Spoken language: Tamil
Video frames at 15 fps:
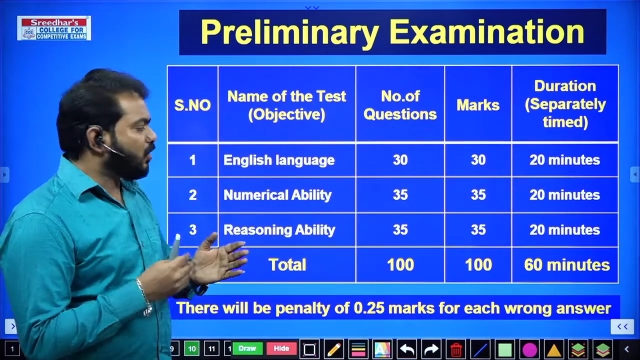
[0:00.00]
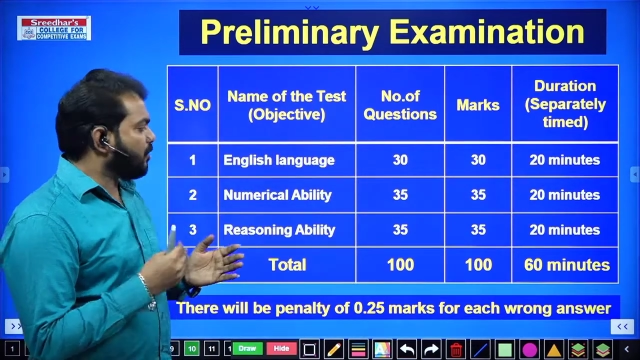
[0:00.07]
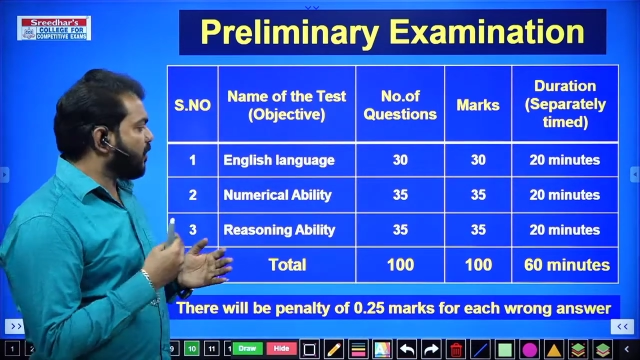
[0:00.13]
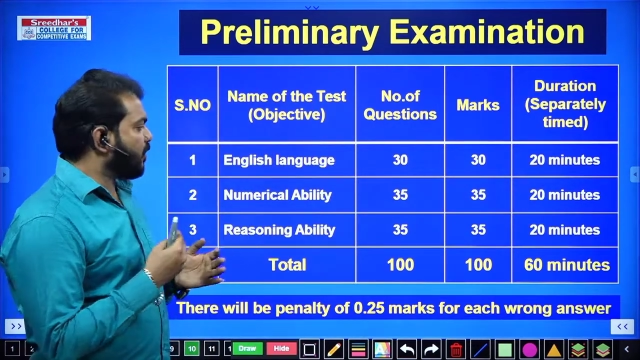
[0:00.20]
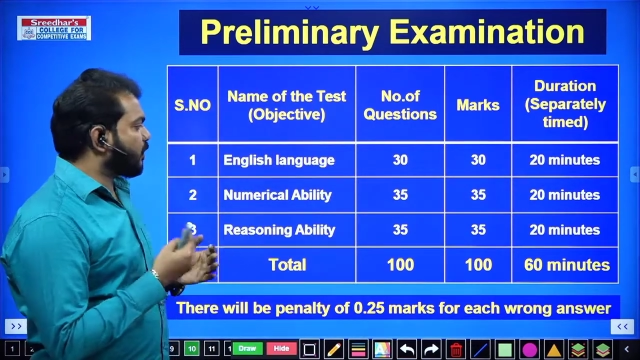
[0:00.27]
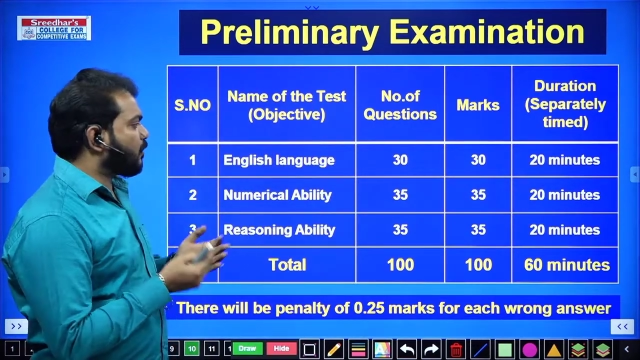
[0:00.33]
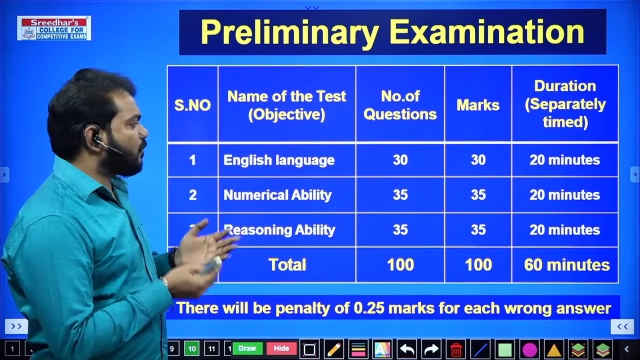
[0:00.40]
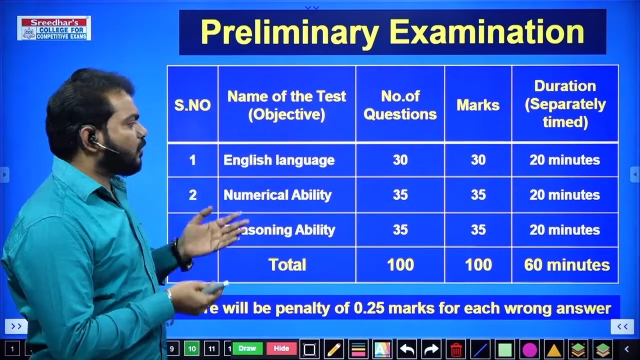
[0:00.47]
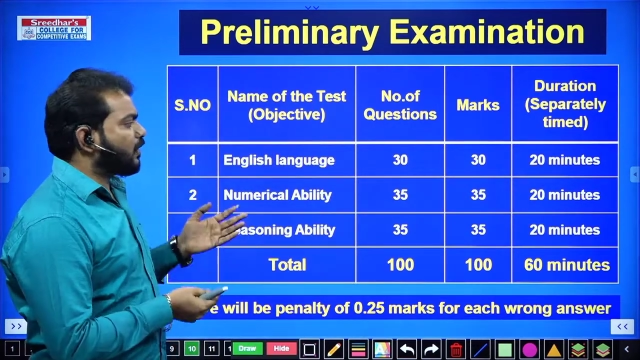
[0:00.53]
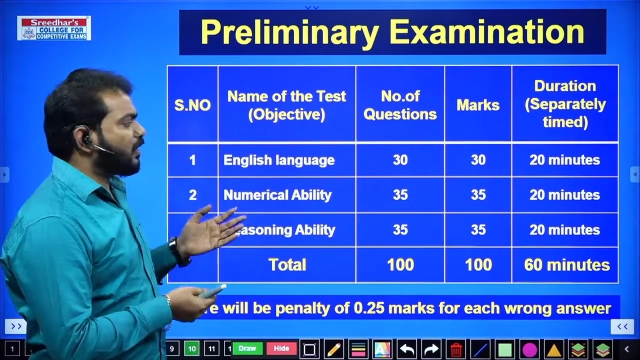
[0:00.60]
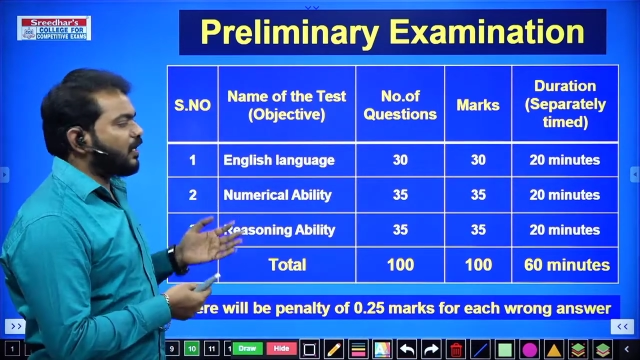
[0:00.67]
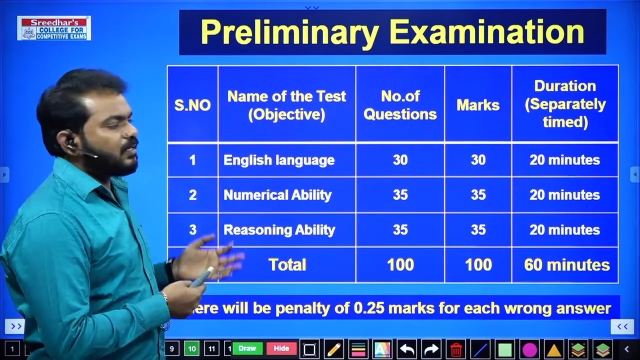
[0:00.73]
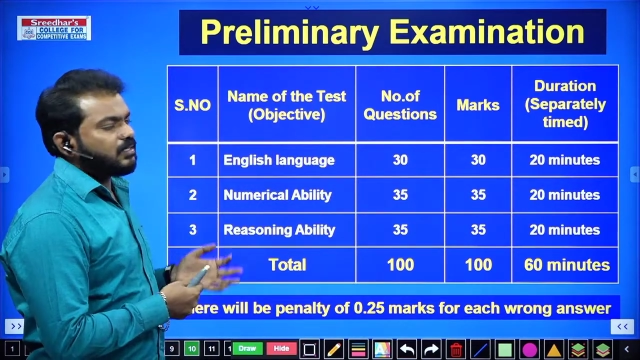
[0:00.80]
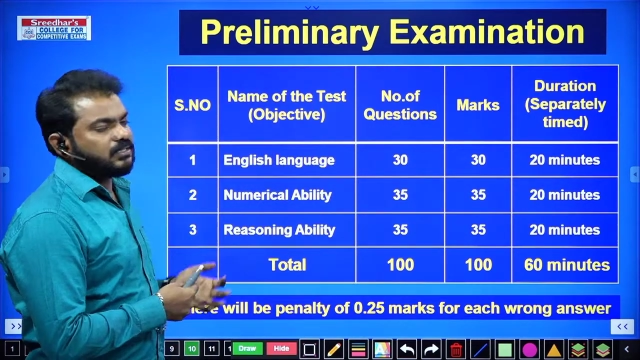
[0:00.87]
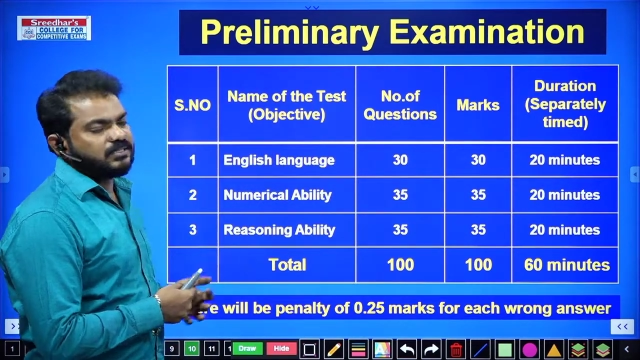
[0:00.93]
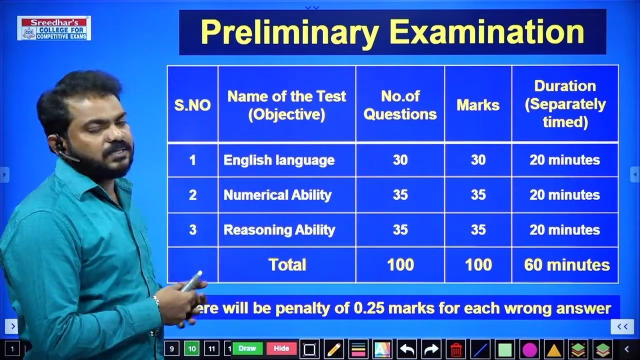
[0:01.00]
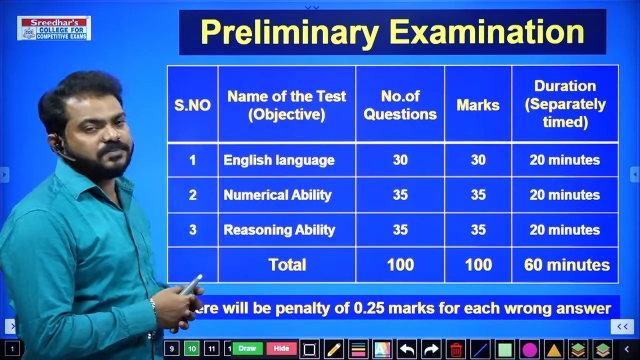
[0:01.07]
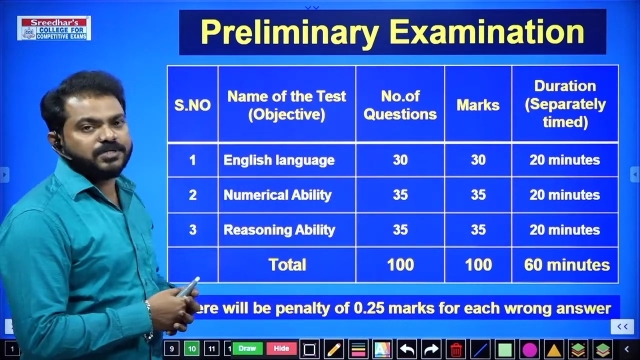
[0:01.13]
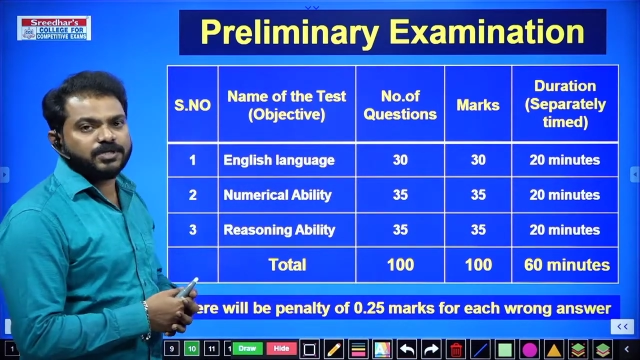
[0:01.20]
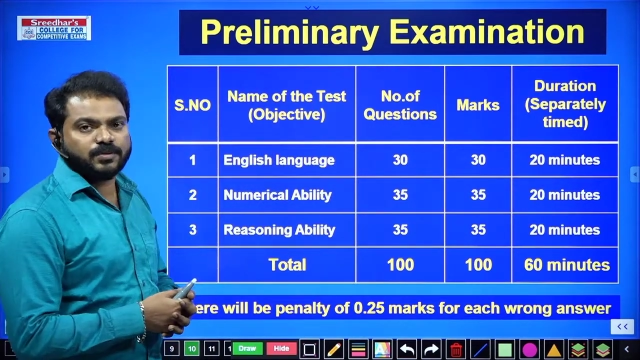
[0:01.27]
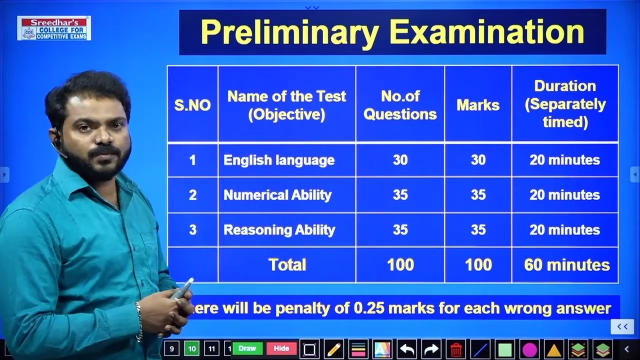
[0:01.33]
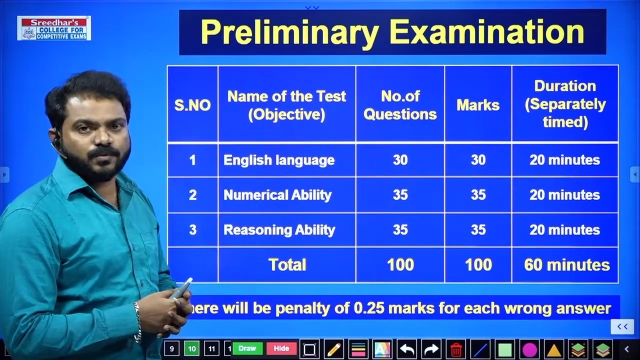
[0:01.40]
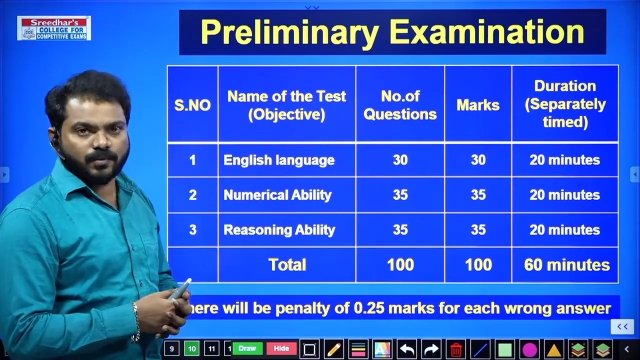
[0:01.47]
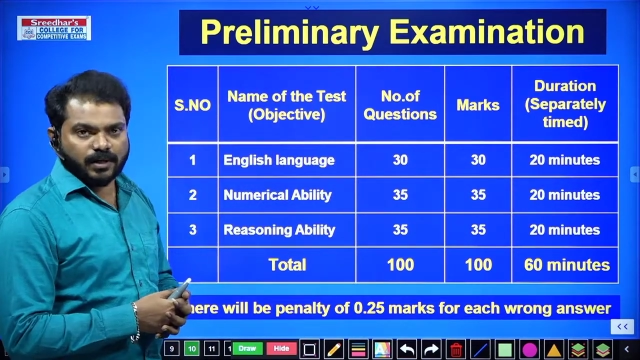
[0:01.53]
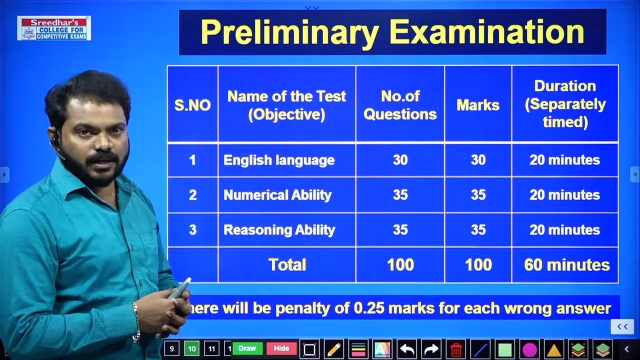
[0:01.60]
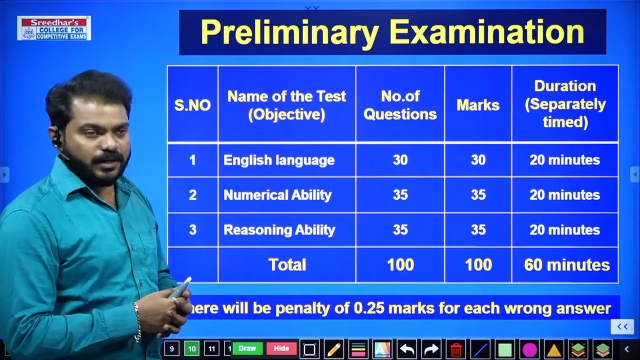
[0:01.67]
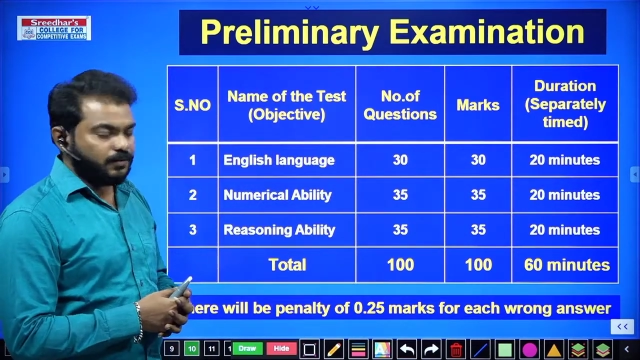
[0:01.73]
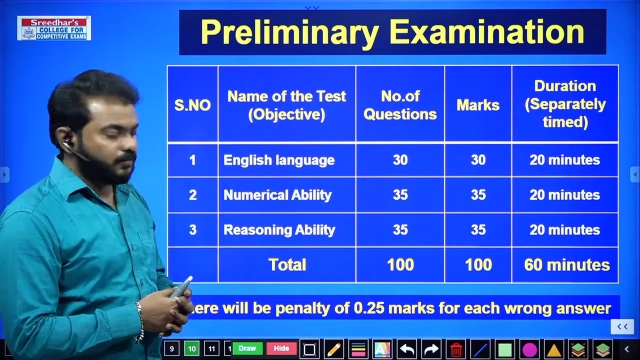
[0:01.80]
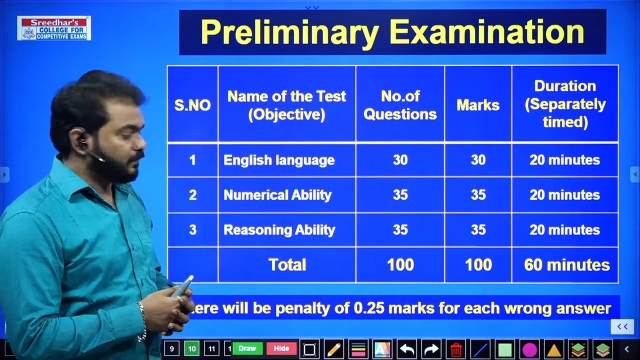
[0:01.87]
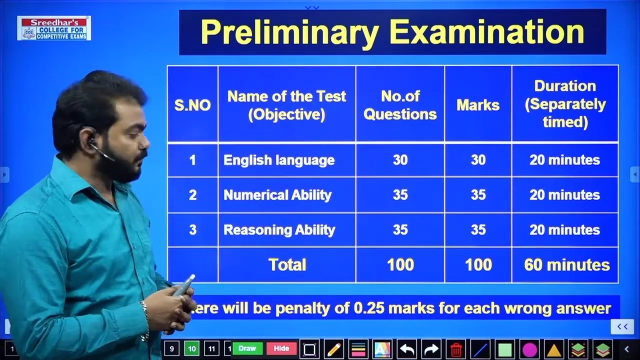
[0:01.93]
ஆட்டோமேட்டிக்காக உங்களுக்கு அடுத்த சப்ஜெக்ட்டுக்கு மூவ்
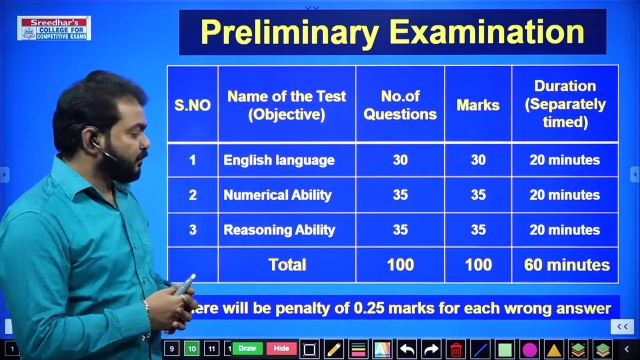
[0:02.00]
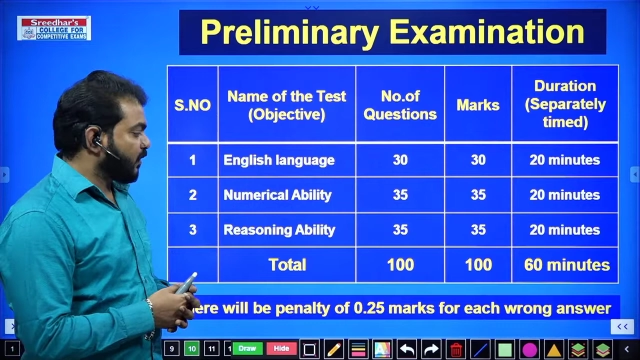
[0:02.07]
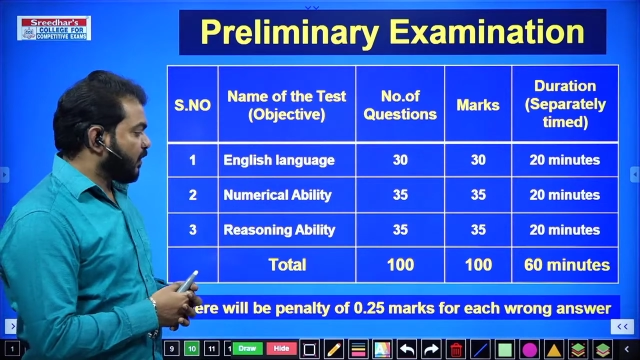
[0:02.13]
ஆன் ஆகிடும்